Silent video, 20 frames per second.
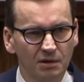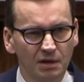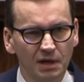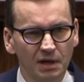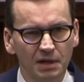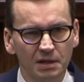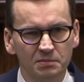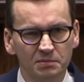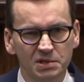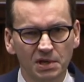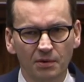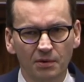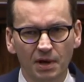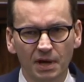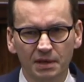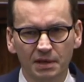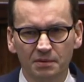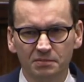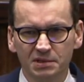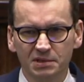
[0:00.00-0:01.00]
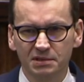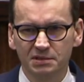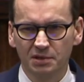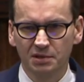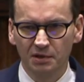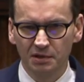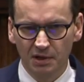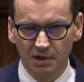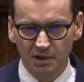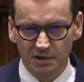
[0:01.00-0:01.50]
kolejnym działaniem ze
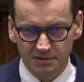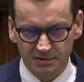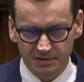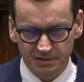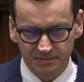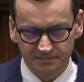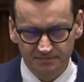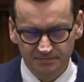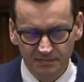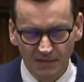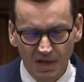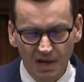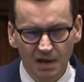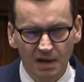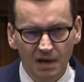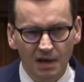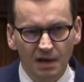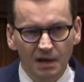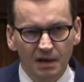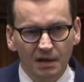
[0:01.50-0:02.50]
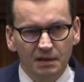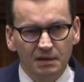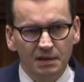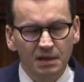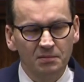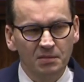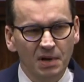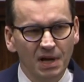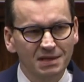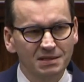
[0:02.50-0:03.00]
strony Rosji.
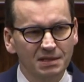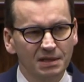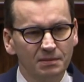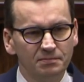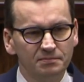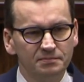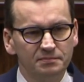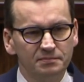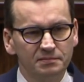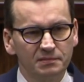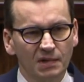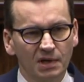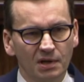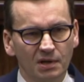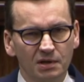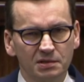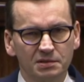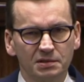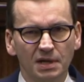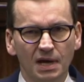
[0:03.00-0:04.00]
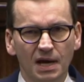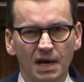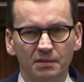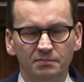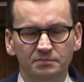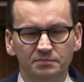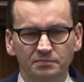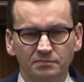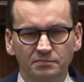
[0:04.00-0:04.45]
Tym razem Rosja